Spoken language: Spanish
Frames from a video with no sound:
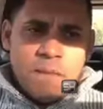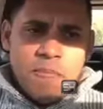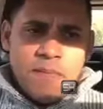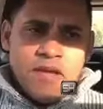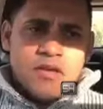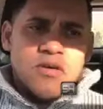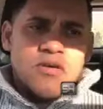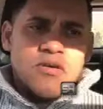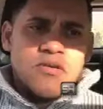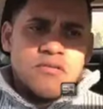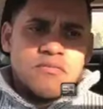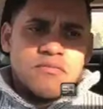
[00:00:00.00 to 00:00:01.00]

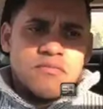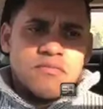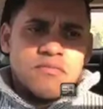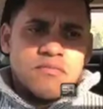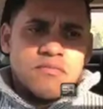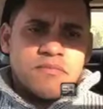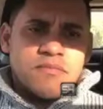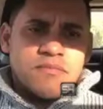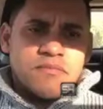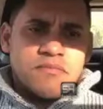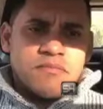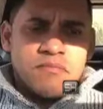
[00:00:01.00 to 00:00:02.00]
Pero
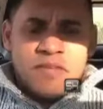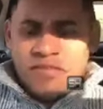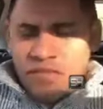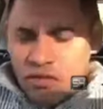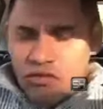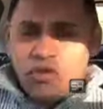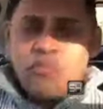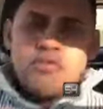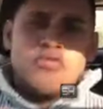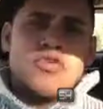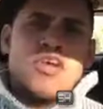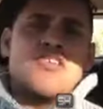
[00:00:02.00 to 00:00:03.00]
me siento como
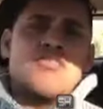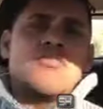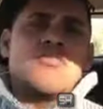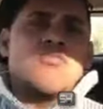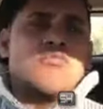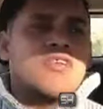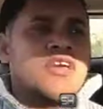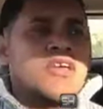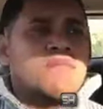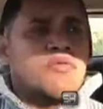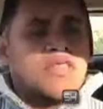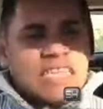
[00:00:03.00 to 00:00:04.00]
hondureño como que
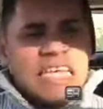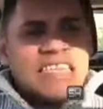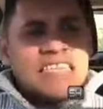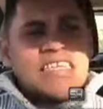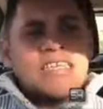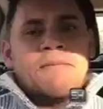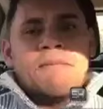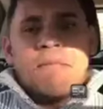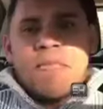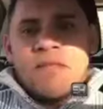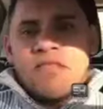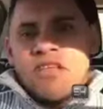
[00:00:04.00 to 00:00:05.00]
impotente
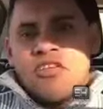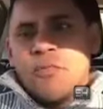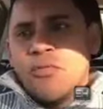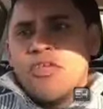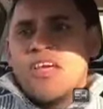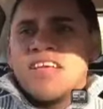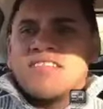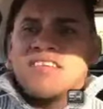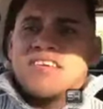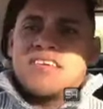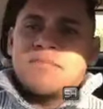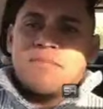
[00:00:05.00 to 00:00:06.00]
de no poder
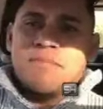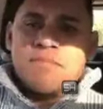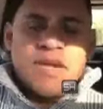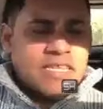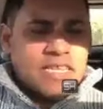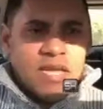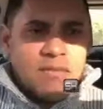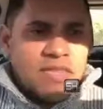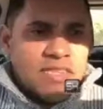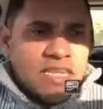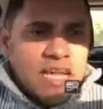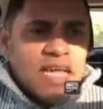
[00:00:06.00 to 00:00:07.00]
hacer
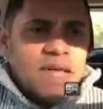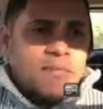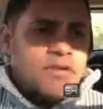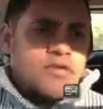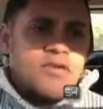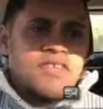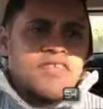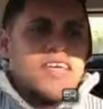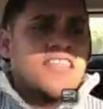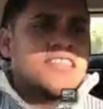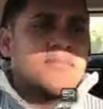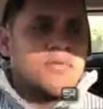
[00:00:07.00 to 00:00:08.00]
prácticamente nada por toda esta
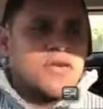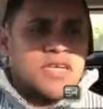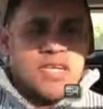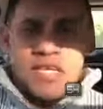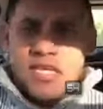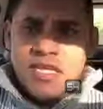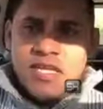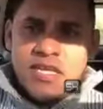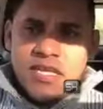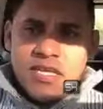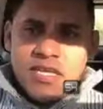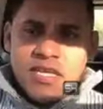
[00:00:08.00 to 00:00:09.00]
gente, porque
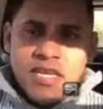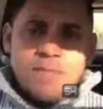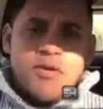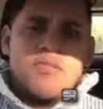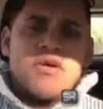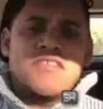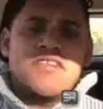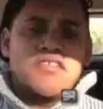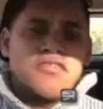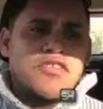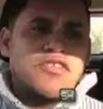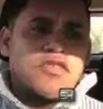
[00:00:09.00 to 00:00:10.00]
¿qué podemos hacer
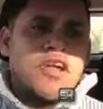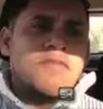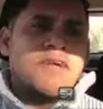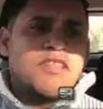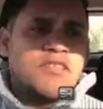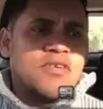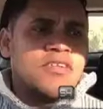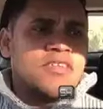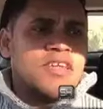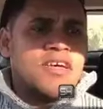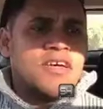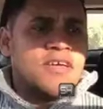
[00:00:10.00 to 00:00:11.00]
nosotros al ver toda
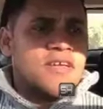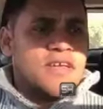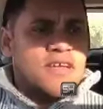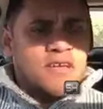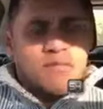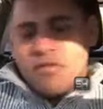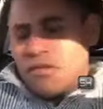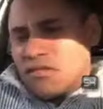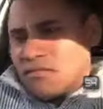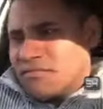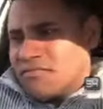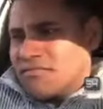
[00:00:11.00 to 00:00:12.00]
esta,
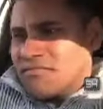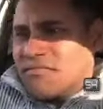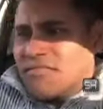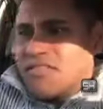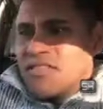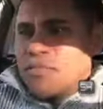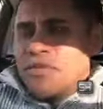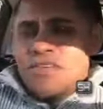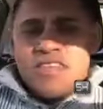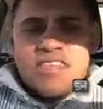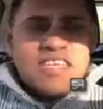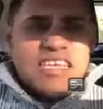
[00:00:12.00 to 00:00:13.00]
bueno, si se puede
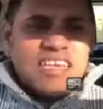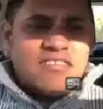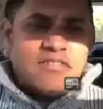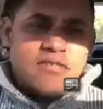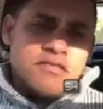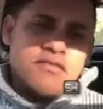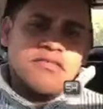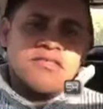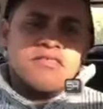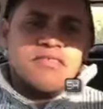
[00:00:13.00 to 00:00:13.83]
decir este éxodo